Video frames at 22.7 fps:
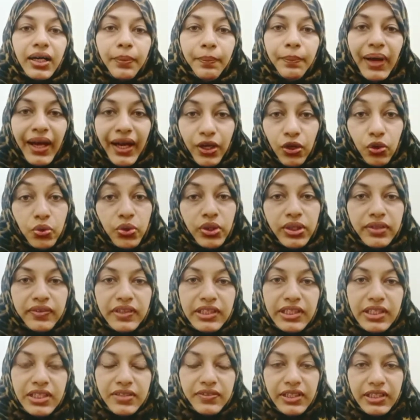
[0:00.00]
பெங்களூருக்கு
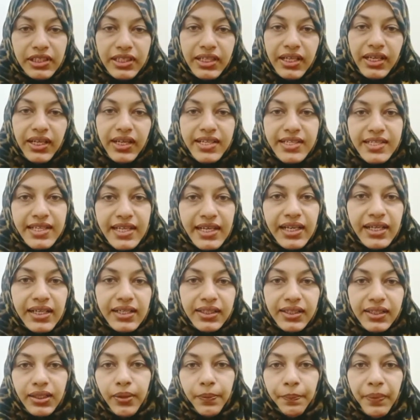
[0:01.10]
வந்துட்டு வந்திருக்கிற சில
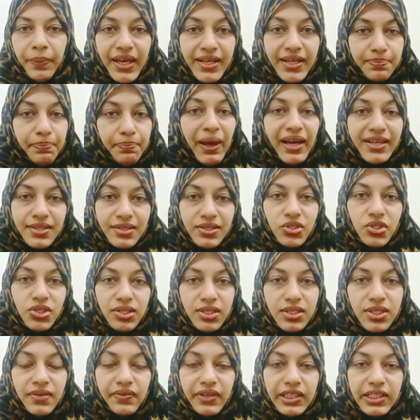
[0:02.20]
பேஸ்
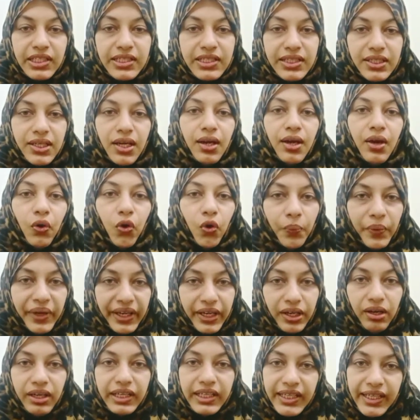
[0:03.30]
பேசஞ்சர்ஸ்க்கு வந்துட்டு
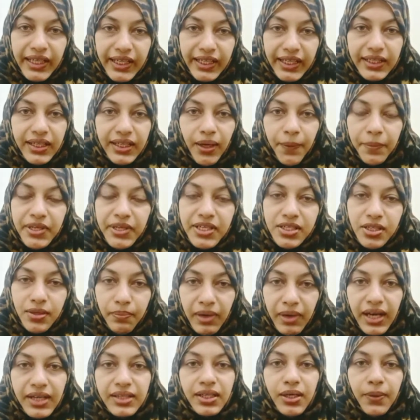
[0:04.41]
ஓமைக்ரான் இருக்குது அப்படின்ற
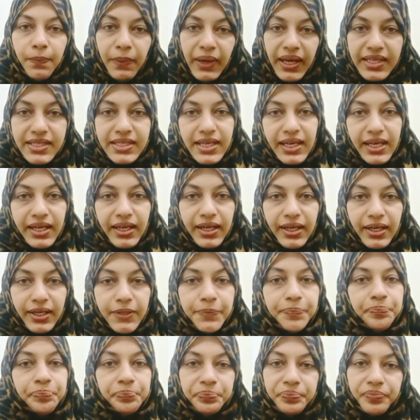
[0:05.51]
மாதிரி பேசிக்கிறாங்க
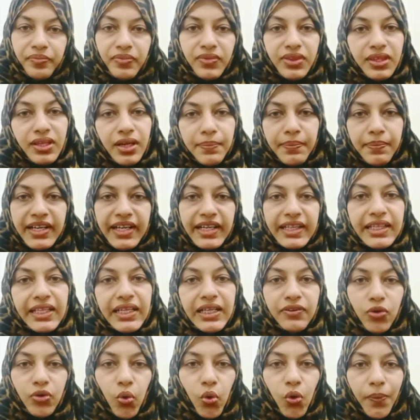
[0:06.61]
பட் எந்த
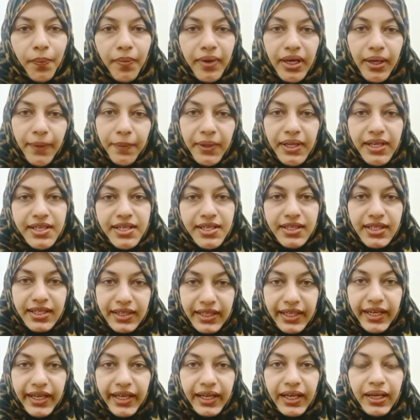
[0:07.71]
அளவுக்கு உண்மை அப்படின்றது
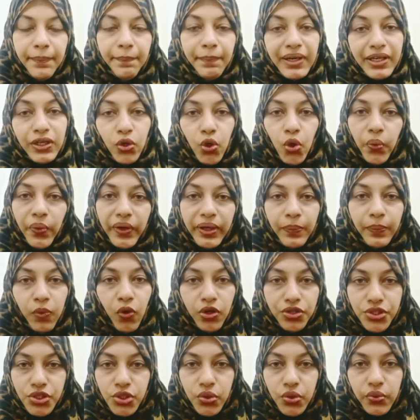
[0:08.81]
தெரியல பட் கோவிட்
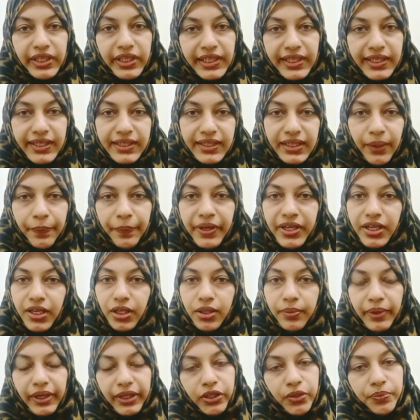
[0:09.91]
பாசிட்டிவ் இருக்குது அப்படின்றது
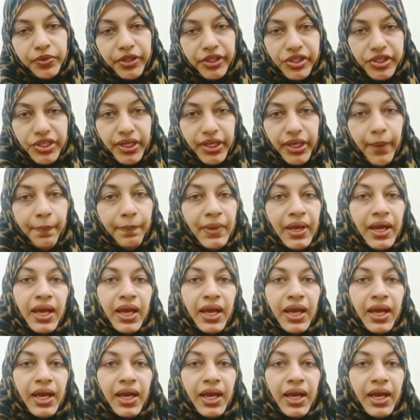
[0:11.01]
மட்டும் நிச்சயம்